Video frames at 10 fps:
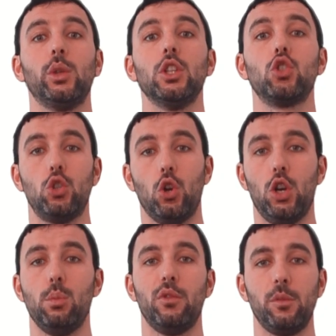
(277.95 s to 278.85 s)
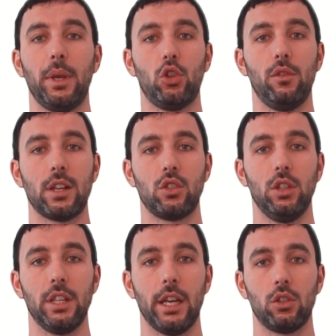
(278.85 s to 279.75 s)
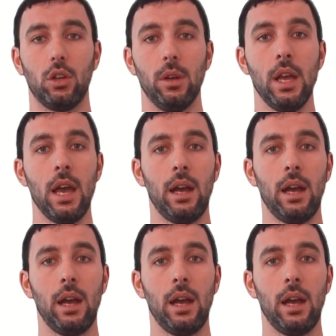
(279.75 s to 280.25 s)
quindi solo il movimento verso indietro.